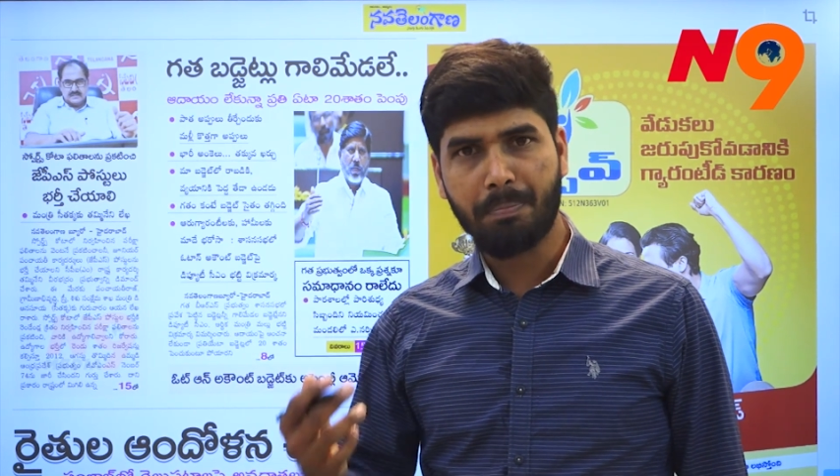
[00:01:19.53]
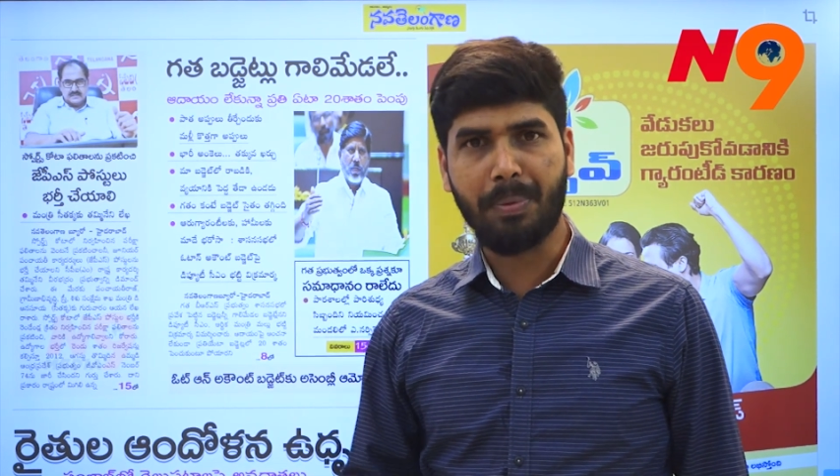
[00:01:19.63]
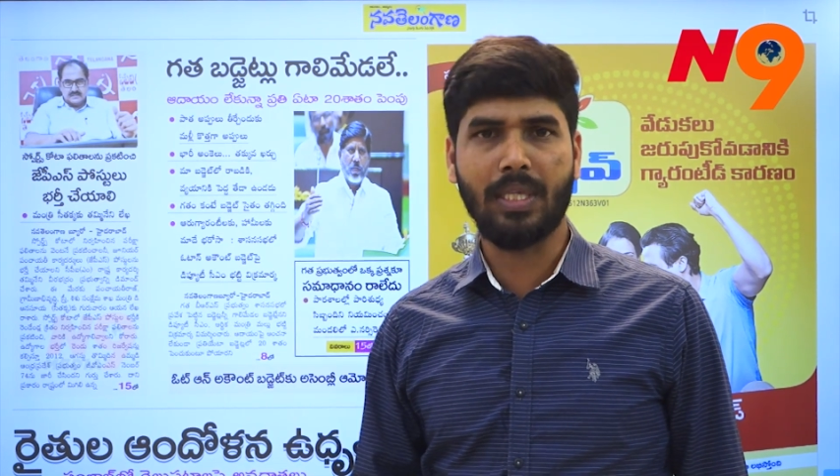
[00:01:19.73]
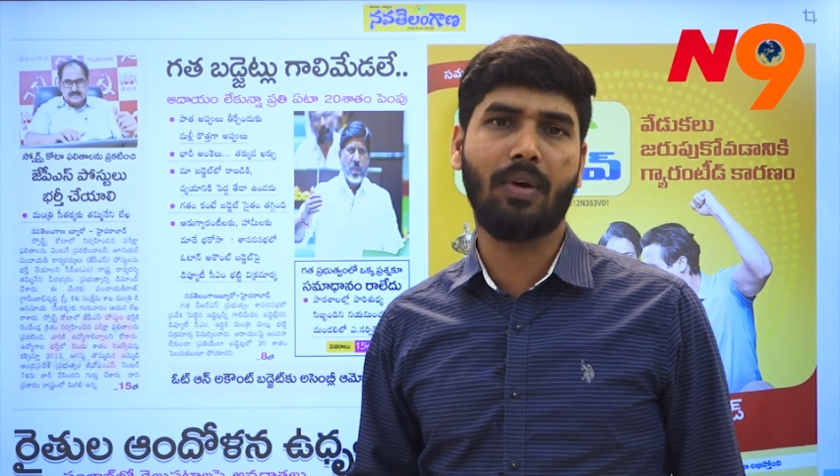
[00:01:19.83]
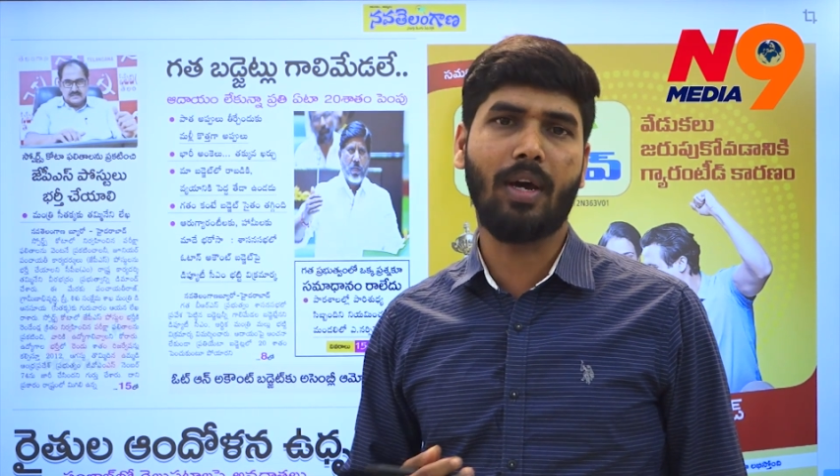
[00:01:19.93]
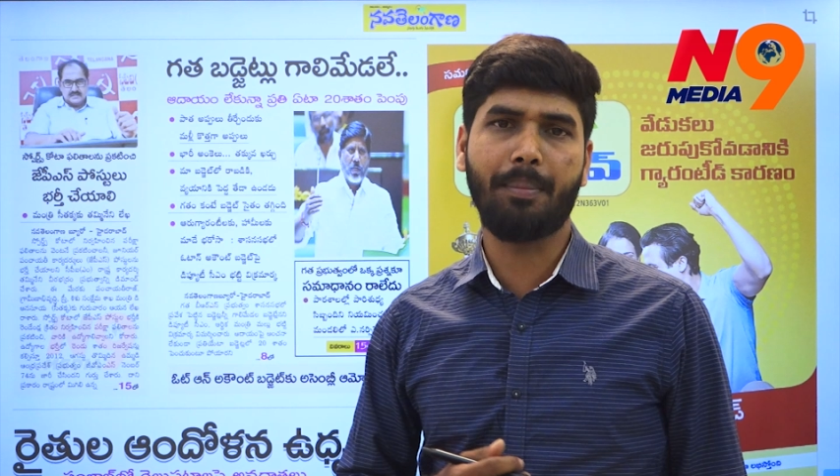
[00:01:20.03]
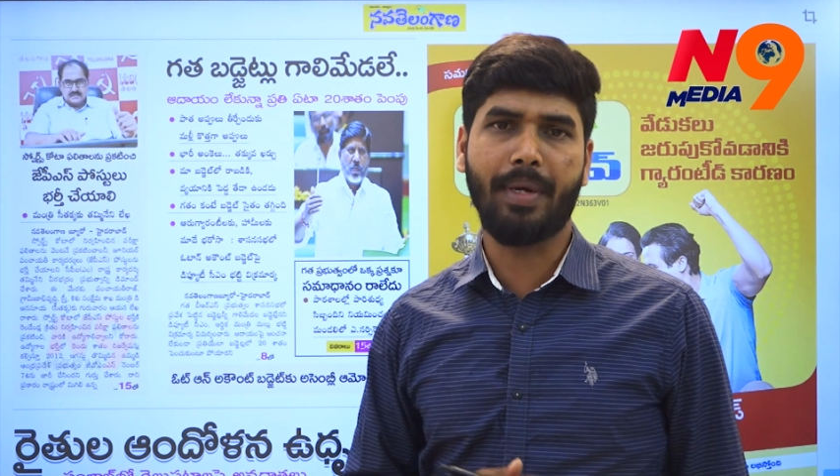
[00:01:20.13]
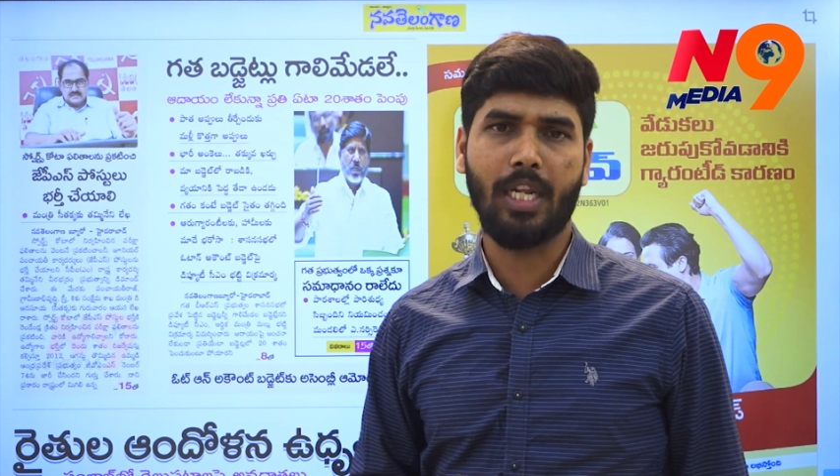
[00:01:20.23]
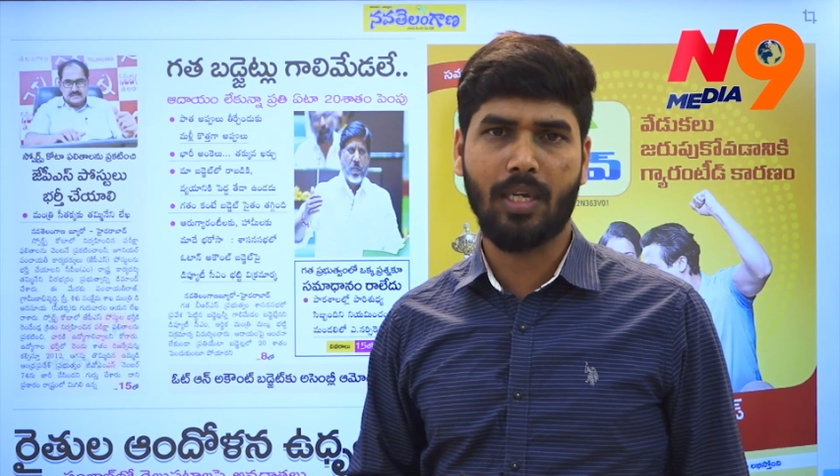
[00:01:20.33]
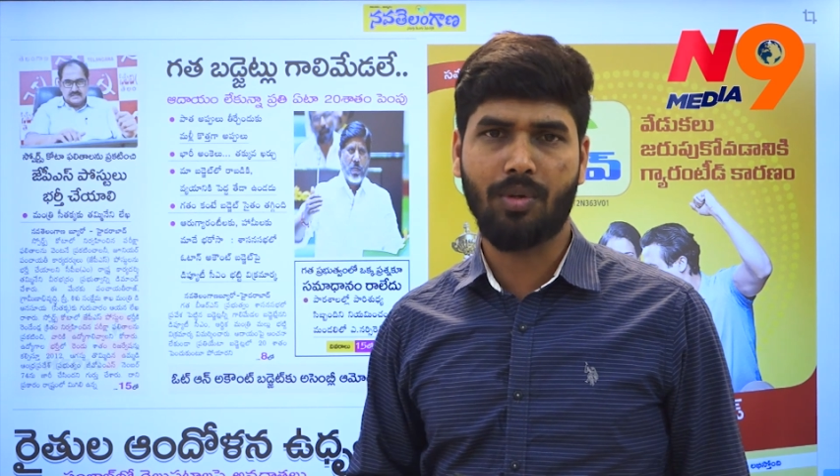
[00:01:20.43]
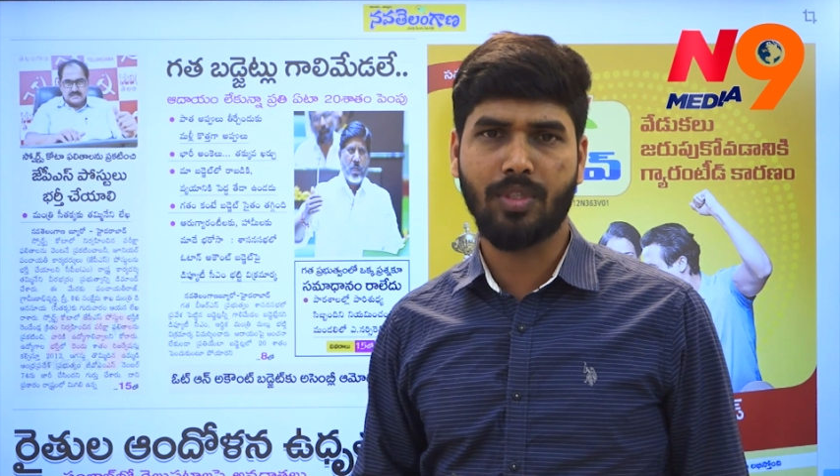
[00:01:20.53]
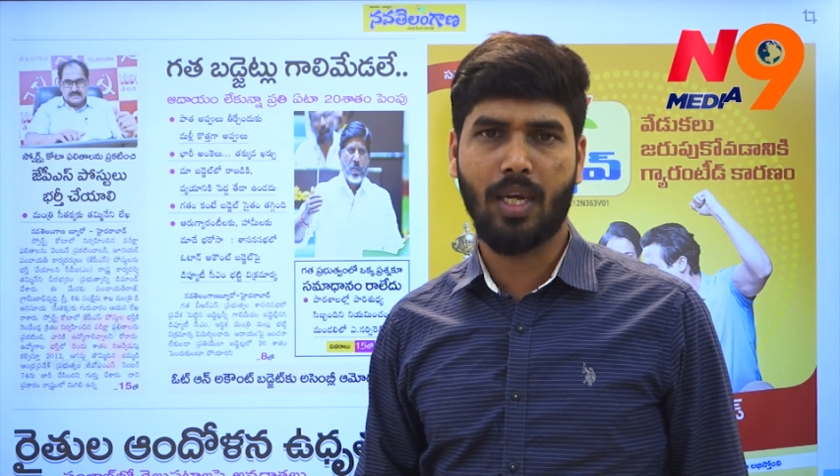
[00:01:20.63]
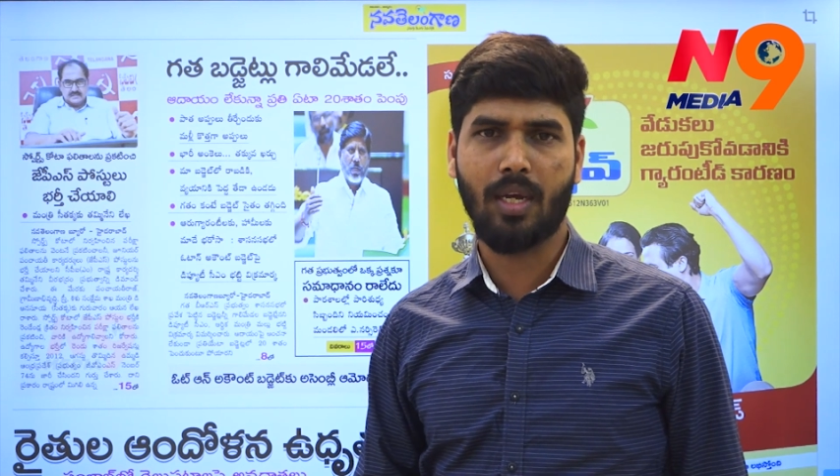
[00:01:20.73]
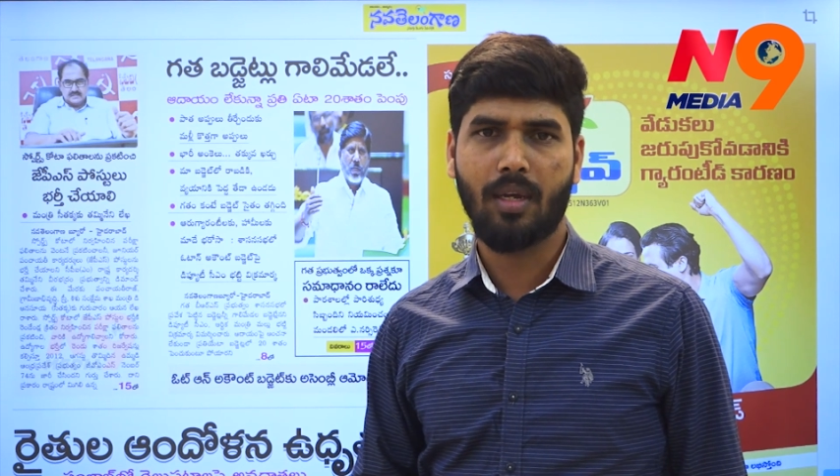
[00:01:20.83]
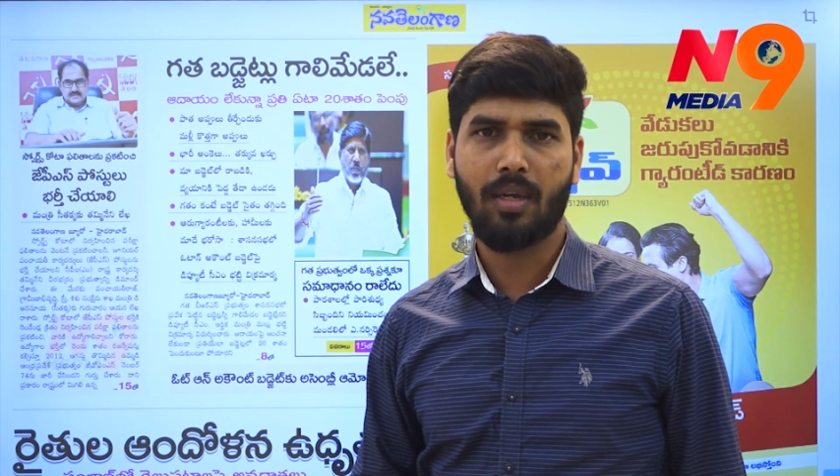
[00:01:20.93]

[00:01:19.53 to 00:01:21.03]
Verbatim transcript: పేదవాళ్ళ మెడల్గా ఉందా